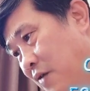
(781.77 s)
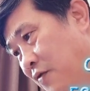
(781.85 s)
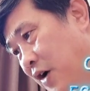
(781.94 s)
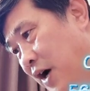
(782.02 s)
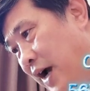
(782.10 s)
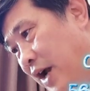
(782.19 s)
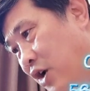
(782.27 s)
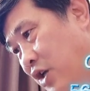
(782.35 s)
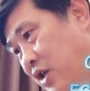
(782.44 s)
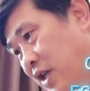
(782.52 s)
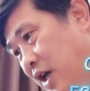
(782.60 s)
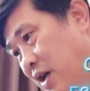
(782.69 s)
Vừa nghe nói
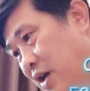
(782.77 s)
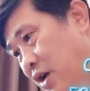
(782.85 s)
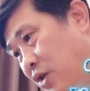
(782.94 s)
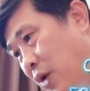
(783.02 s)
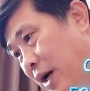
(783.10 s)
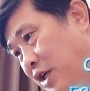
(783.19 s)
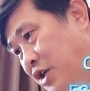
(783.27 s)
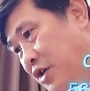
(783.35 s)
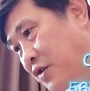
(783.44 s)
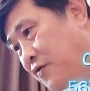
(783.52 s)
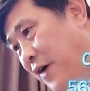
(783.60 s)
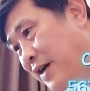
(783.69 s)
như thế, toàn
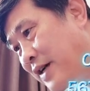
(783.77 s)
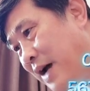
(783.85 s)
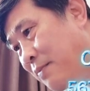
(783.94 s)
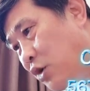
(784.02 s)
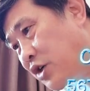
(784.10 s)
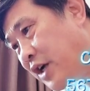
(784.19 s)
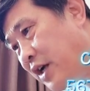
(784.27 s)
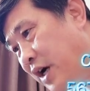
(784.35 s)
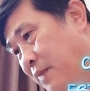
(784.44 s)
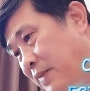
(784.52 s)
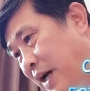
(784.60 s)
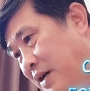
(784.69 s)
trường phát ra một trận
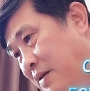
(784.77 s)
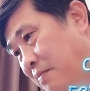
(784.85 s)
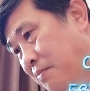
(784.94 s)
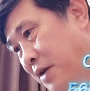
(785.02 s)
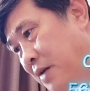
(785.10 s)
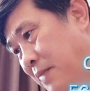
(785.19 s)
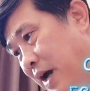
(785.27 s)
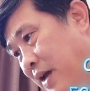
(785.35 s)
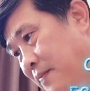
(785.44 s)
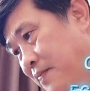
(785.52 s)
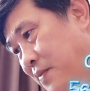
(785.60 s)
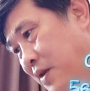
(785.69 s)
âm thanh mỉa mai.
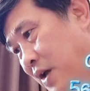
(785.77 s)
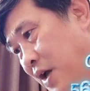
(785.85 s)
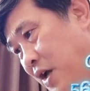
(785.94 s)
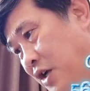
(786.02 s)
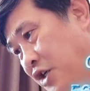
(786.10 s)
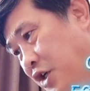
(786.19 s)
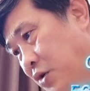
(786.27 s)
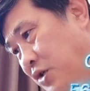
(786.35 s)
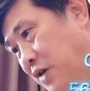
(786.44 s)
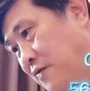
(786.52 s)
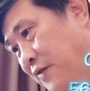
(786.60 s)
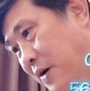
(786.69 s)
Triều
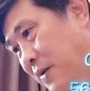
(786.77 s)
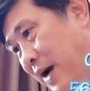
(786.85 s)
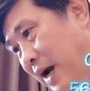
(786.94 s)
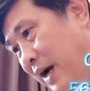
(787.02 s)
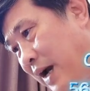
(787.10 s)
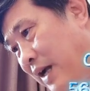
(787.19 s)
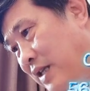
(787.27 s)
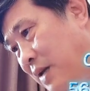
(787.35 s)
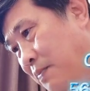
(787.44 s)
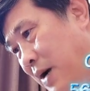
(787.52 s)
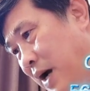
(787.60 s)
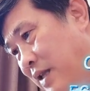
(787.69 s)
Chấn Phong càng là
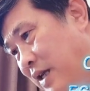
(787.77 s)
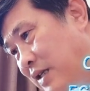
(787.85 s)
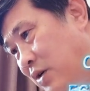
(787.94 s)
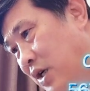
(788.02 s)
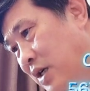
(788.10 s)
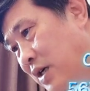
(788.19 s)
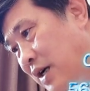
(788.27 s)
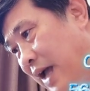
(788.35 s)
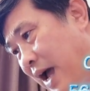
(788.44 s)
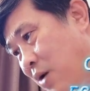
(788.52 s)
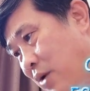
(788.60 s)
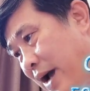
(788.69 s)
chấp hai tay sau lưng,
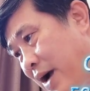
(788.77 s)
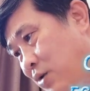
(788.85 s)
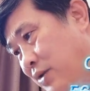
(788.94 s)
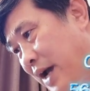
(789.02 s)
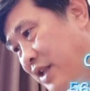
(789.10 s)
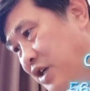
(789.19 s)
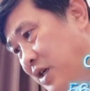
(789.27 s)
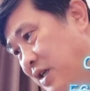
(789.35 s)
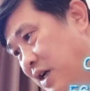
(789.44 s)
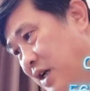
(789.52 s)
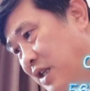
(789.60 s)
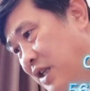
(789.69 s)
cao cao tại thượng,
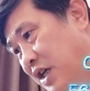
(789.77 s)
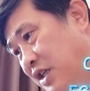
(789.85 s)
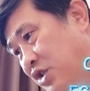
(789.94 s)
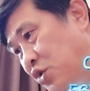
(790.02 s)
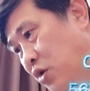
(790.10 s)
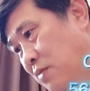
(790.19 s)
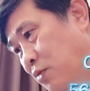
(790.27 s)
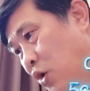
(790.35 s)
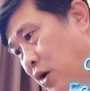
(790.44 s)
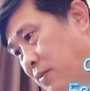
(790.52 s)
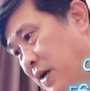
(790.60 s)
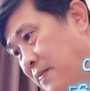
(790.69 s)
nhìn xuống Bùi
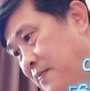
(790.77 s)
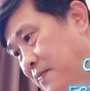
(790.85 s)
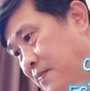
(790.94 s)
Viễn Minh.